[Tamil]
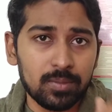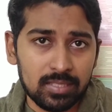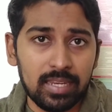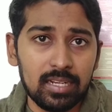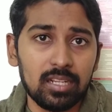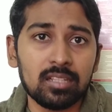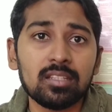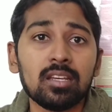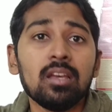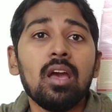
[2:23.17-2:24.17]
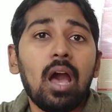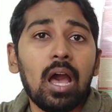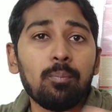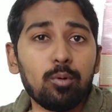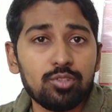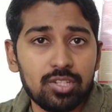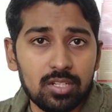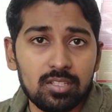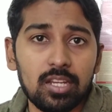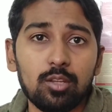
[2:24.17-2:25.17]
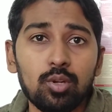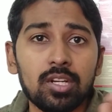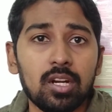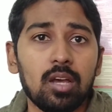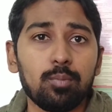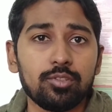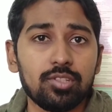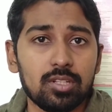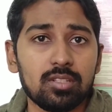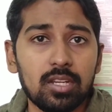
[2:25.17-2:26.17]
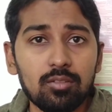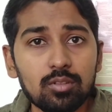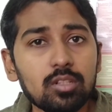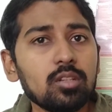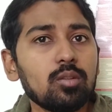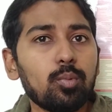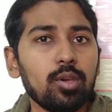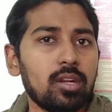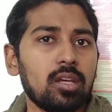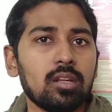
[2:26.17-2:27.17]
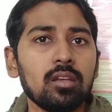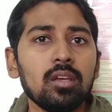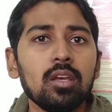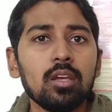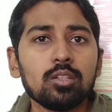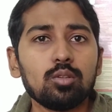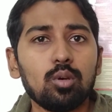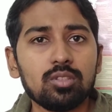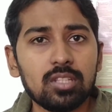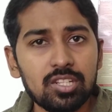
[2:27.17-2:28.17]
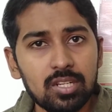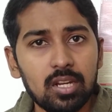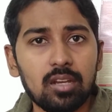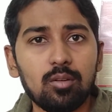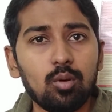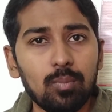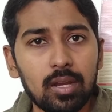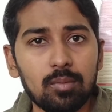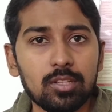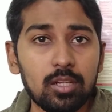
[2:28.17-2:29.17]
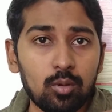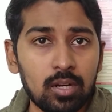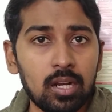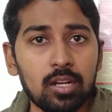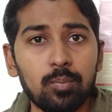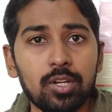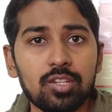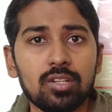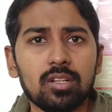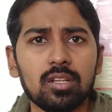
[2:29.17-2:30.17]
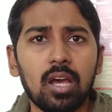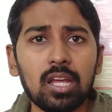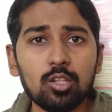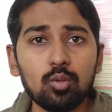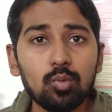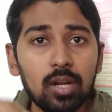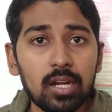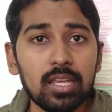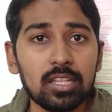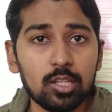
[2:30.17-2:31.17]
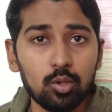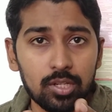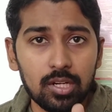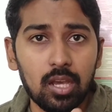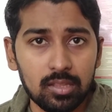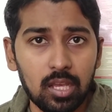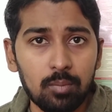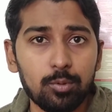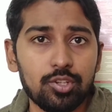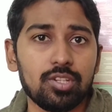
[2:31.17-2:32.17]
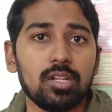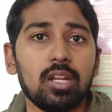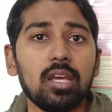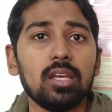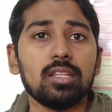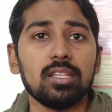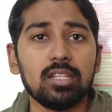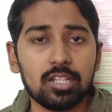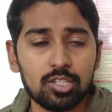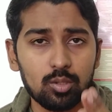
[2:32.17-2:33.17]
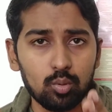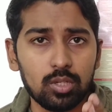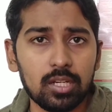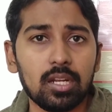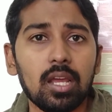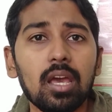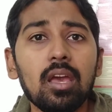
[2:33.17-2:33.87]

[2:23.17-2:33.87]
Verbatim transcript: சைட்லேருந்து ஆப்போசிஷன் சைடு யுனைடெட் ஆப்போசிஷன் சைடு வந்துட்டு போயிடுறாரு ஸோ சிறிசேனாவுக்கு மக்கள் மத்தியில் ஒரு நல்ல ரெப்புடேஷன் இருக்குது அதுக்கு முன்னாடி அந்த யுனைடெட் அந்த ஆப்போசிஷனில் அந்த எதிர்கட்சி கூட்டணியில்